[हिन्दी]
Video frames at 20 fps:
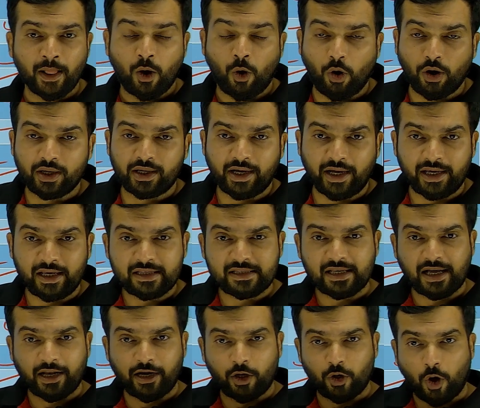और यही
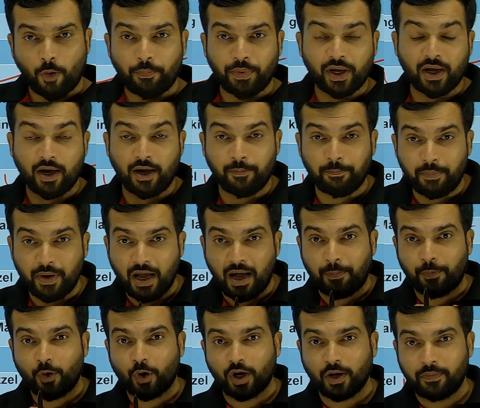सारे टॉपिक हम भी
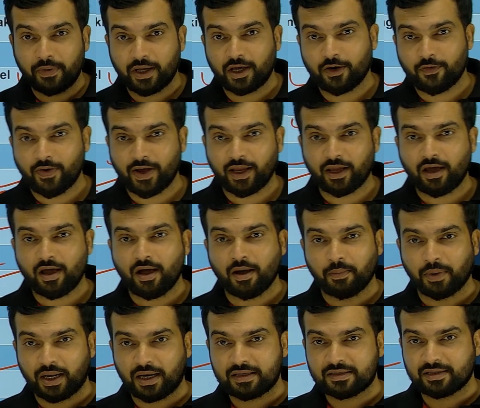आपको कवर करवाएंगे हमारे